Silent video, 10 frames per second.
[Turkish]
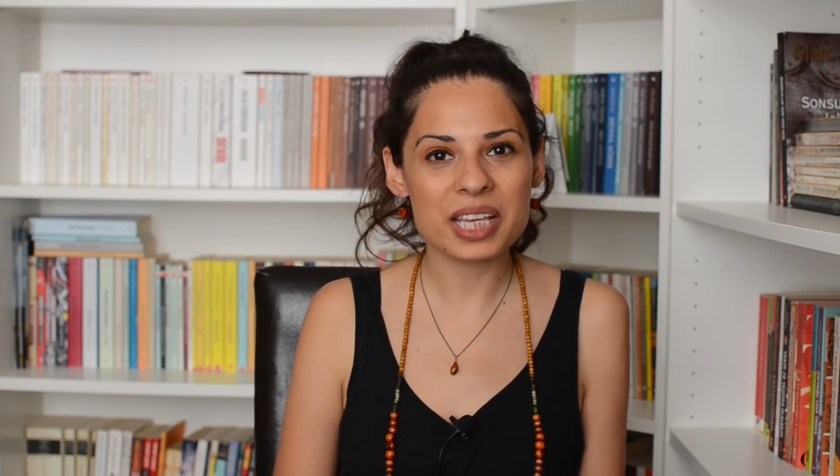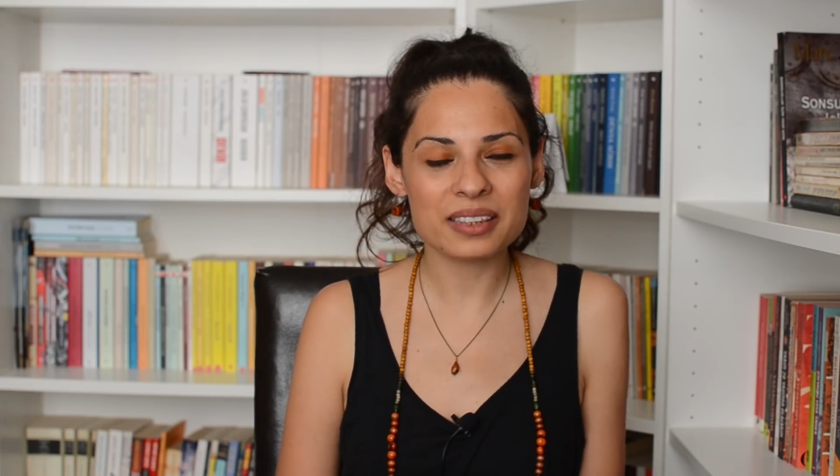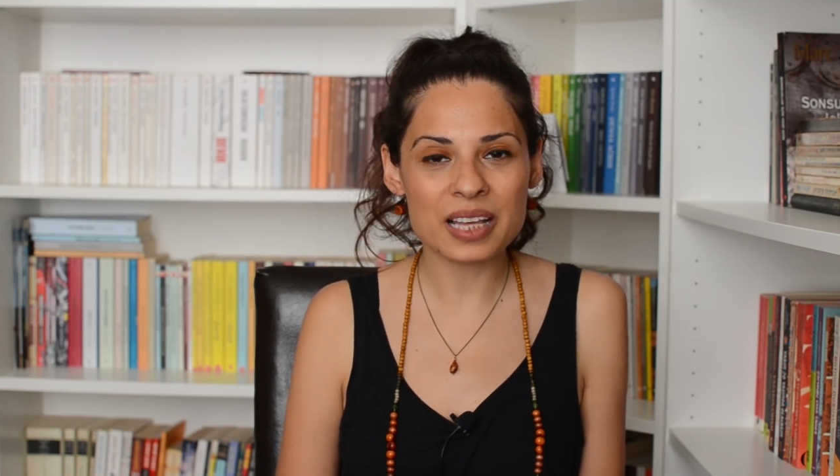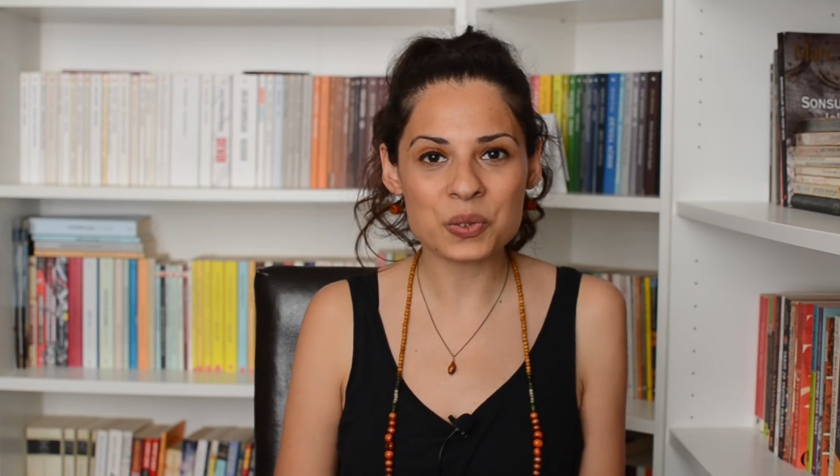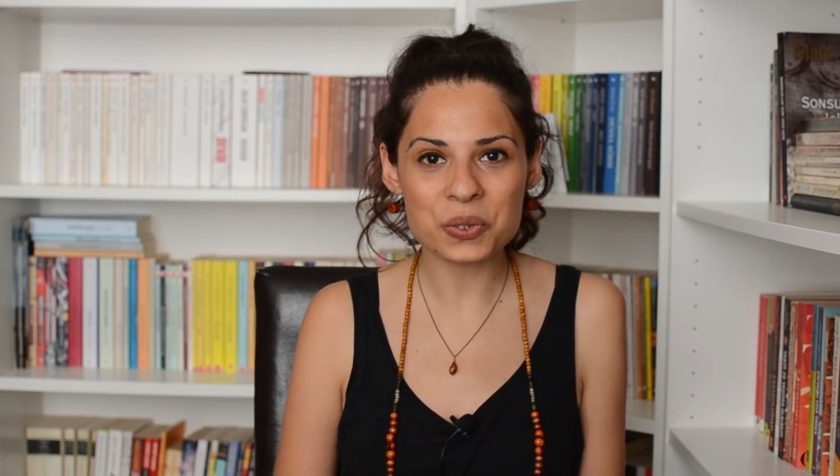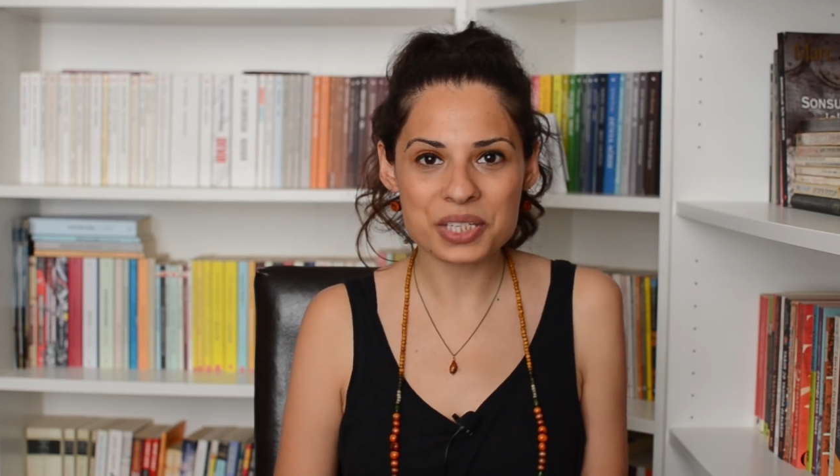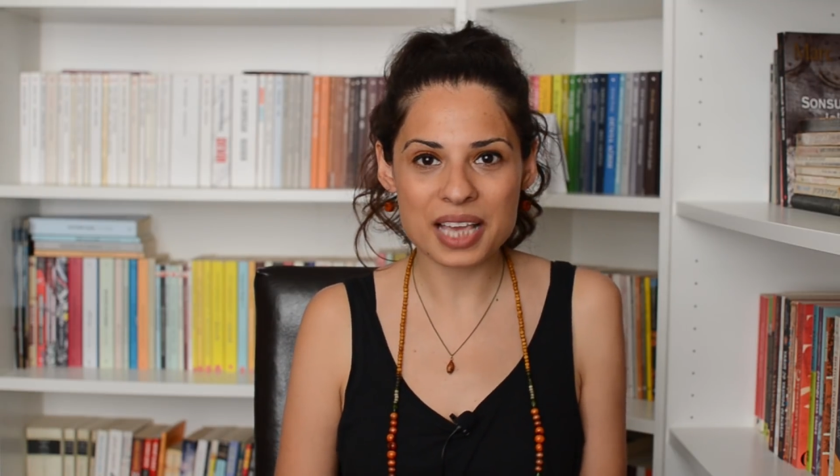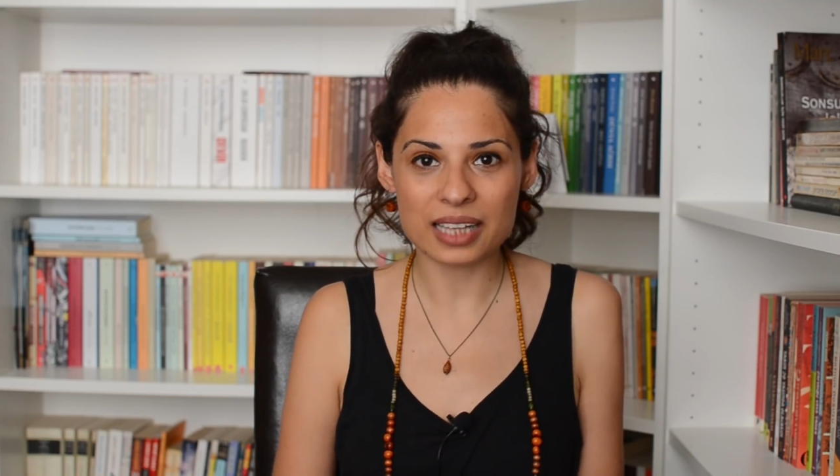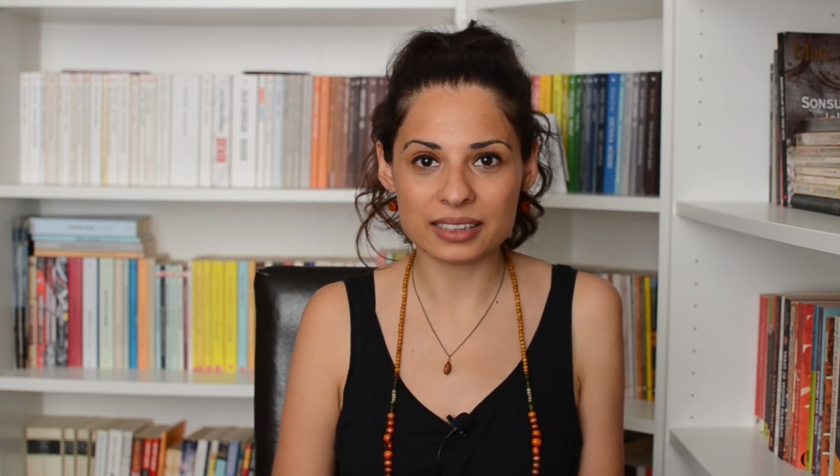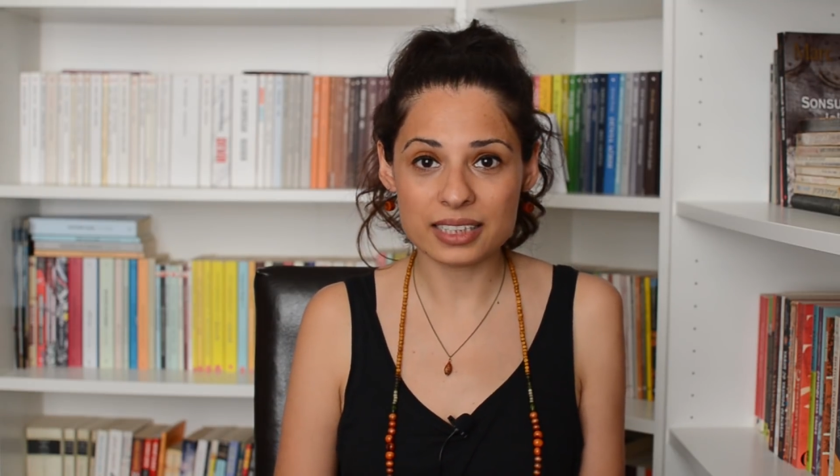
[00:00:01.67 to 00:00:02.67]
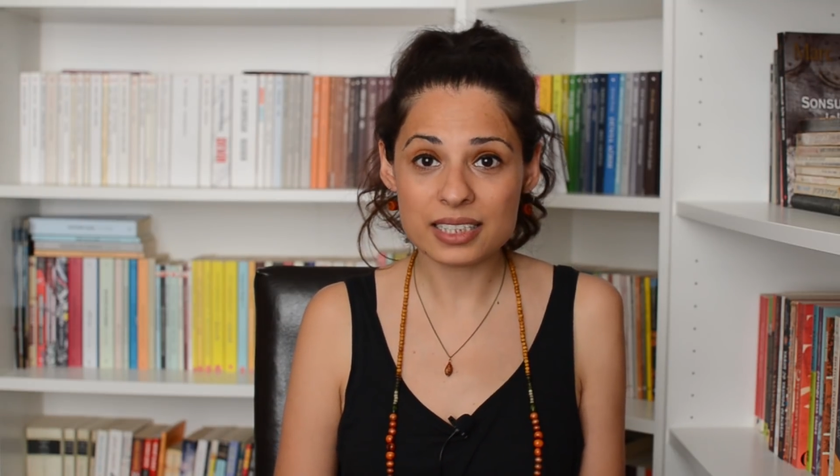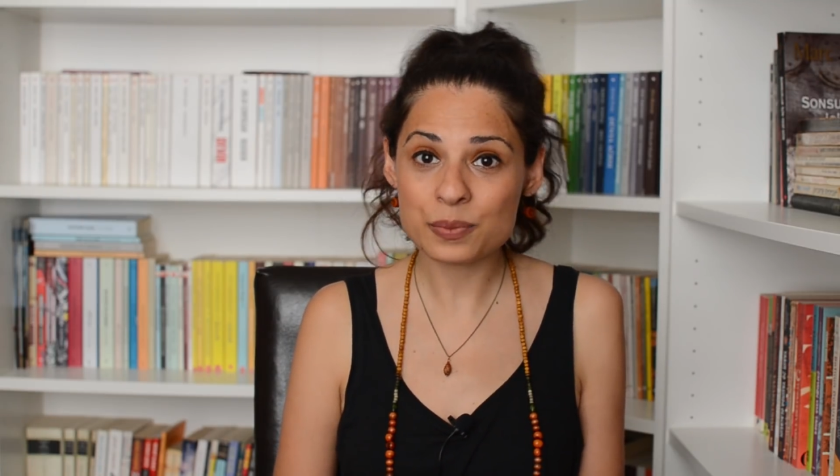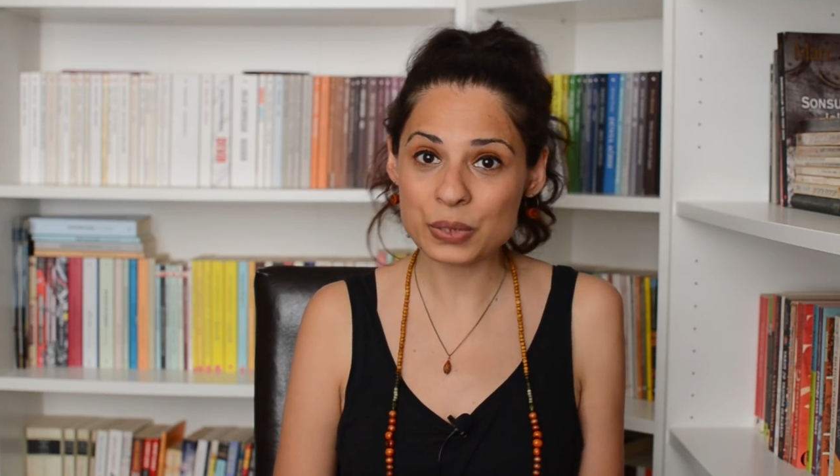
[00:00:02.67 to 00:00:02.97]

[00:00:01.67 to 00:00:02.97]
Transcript: yeniden hoş geldiniz.